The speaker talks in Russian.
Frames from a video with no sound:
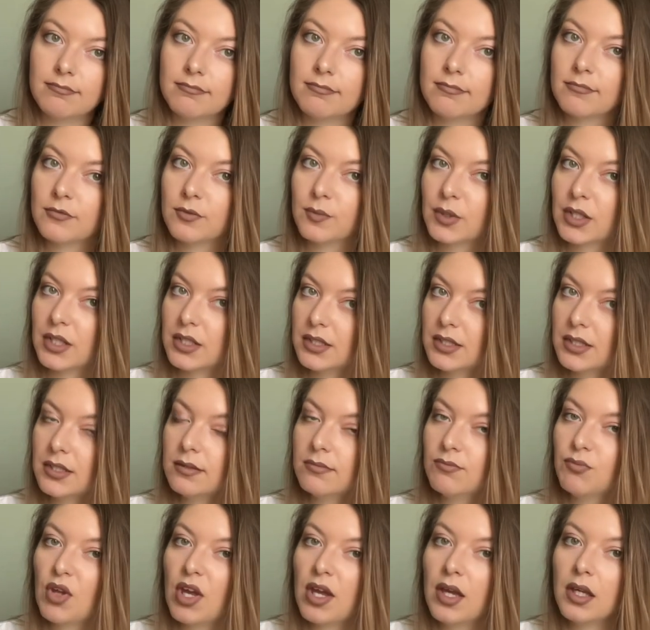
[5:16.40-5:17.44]
в магазин
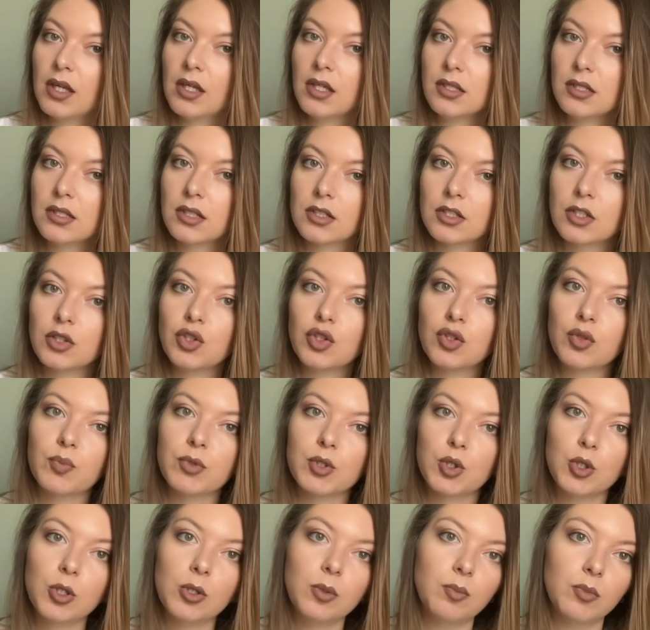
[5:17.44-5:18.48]
и сказал, что
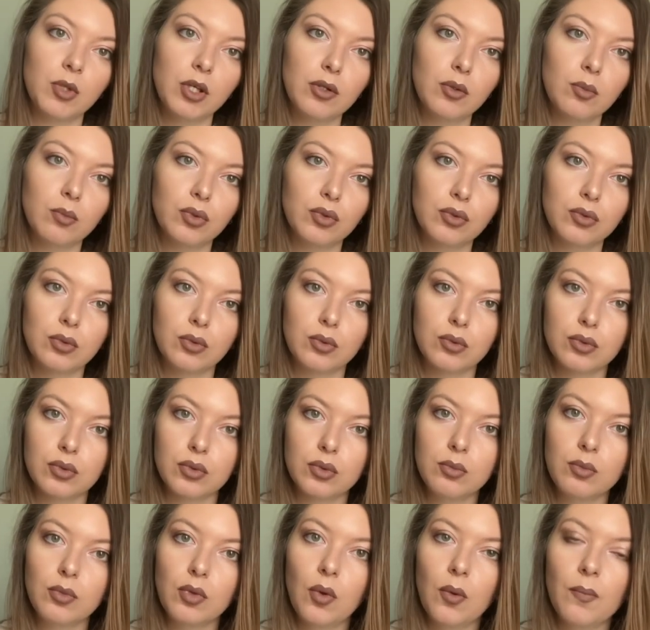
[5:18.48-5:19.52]
пришлет мне любую другую
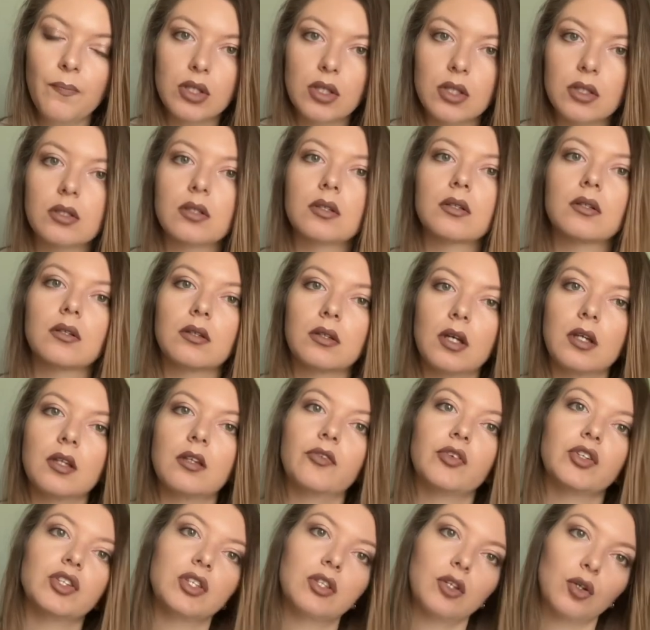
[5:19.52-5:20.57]
сумку. Я сказала, да,
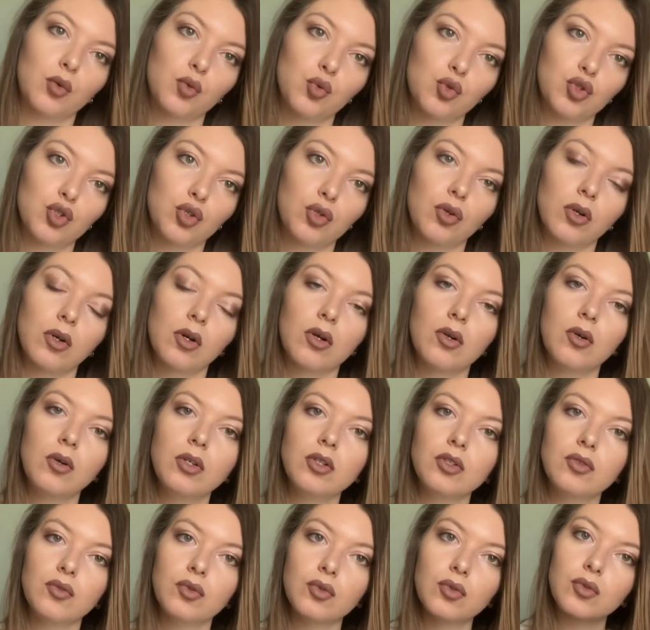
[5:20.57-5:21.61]
давайте такую же, только
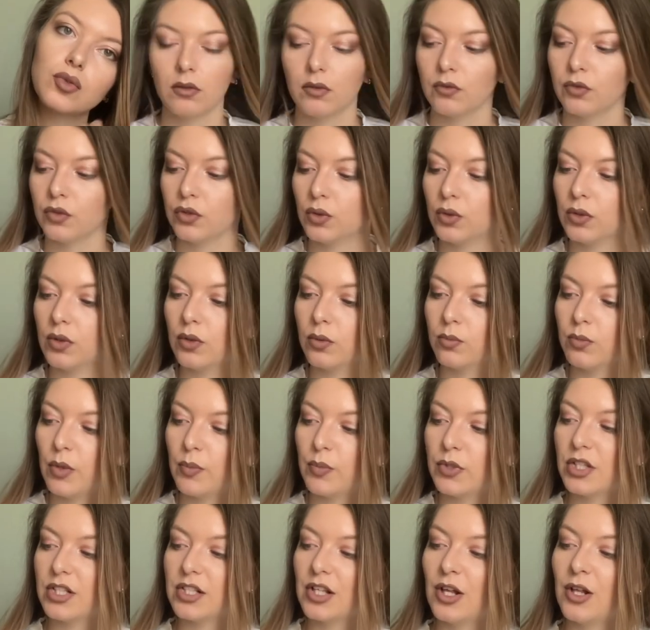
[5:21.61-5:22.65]
розовую. В итоге итоге он мне
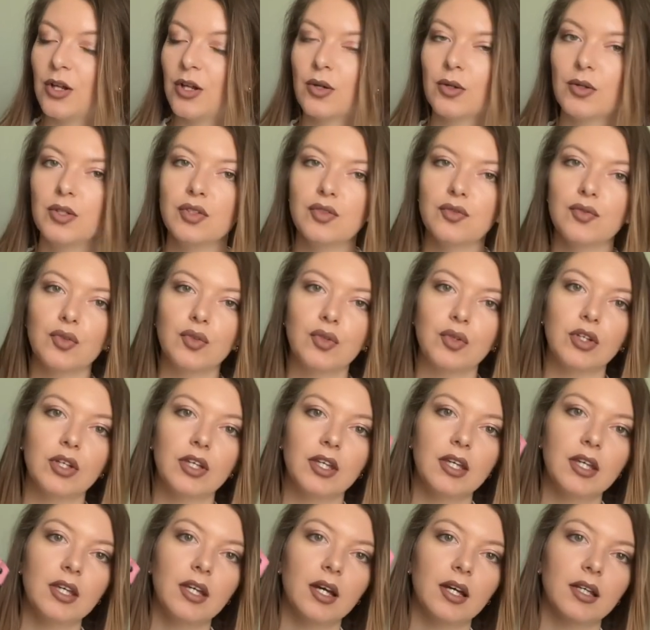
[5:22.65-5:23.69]
прислал розовую,
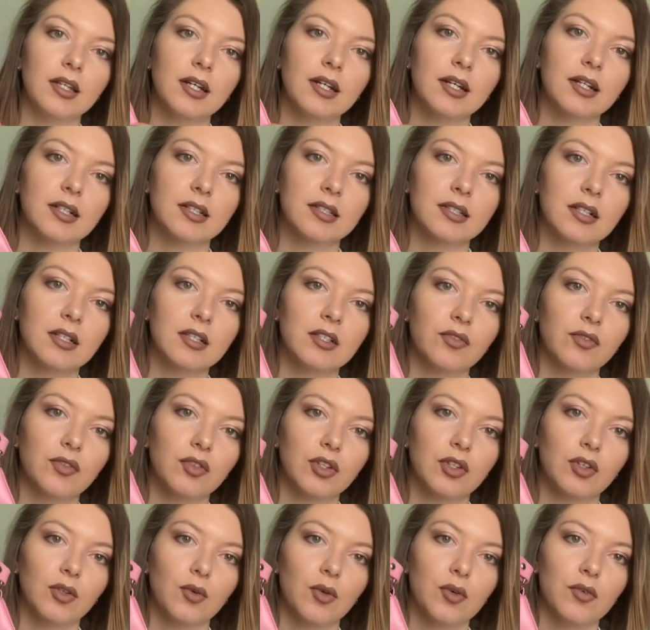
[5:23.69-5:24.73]
и она оказалась вот
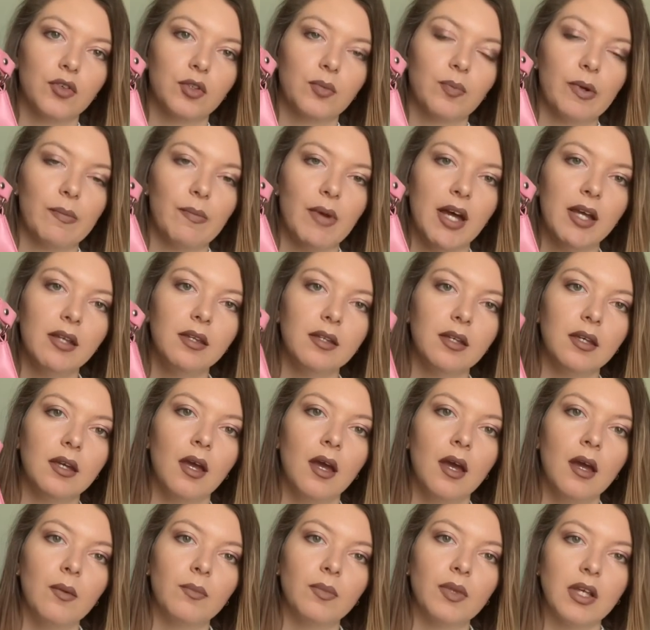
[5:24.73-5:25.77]
такой вот помятой.
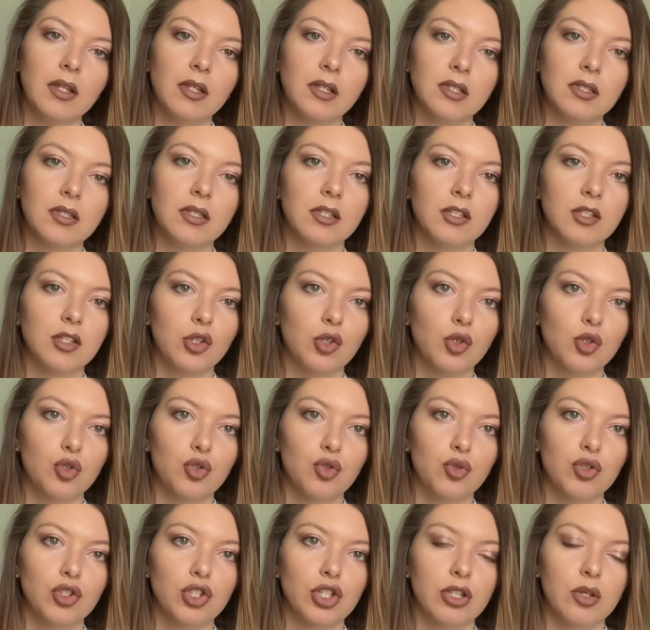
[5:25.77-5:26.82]
Мне это, естественно, тоже
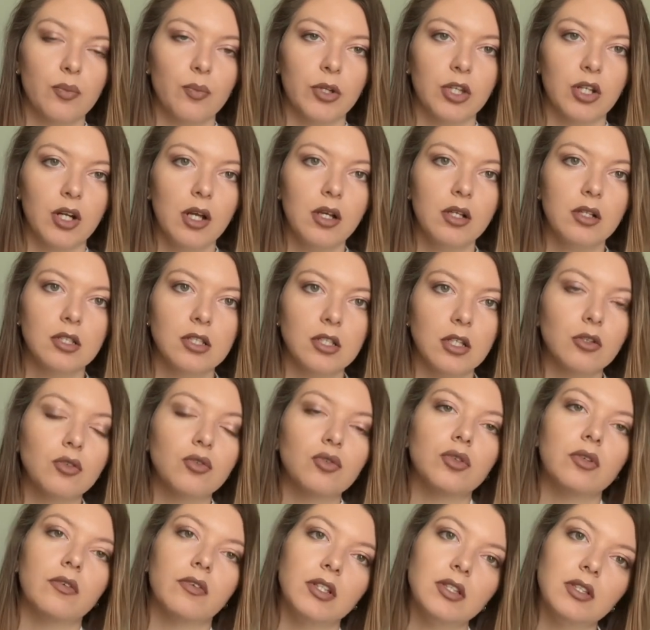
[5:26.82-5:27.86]
очень не понравилось. Я
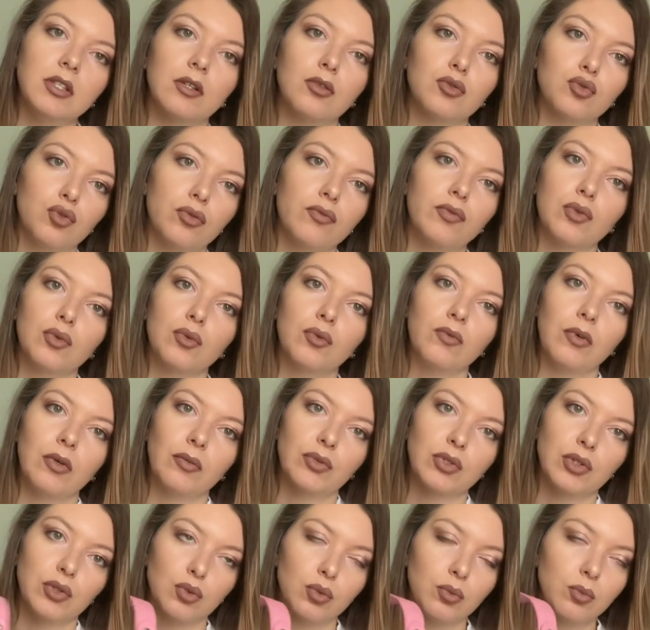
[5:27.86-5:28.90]
говорю, давайте я уже верну вам
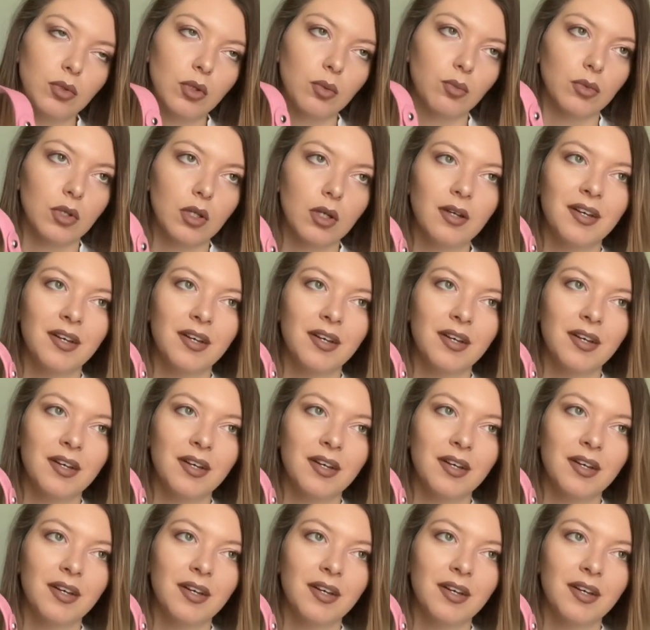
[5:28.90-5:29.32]
все сумки, мне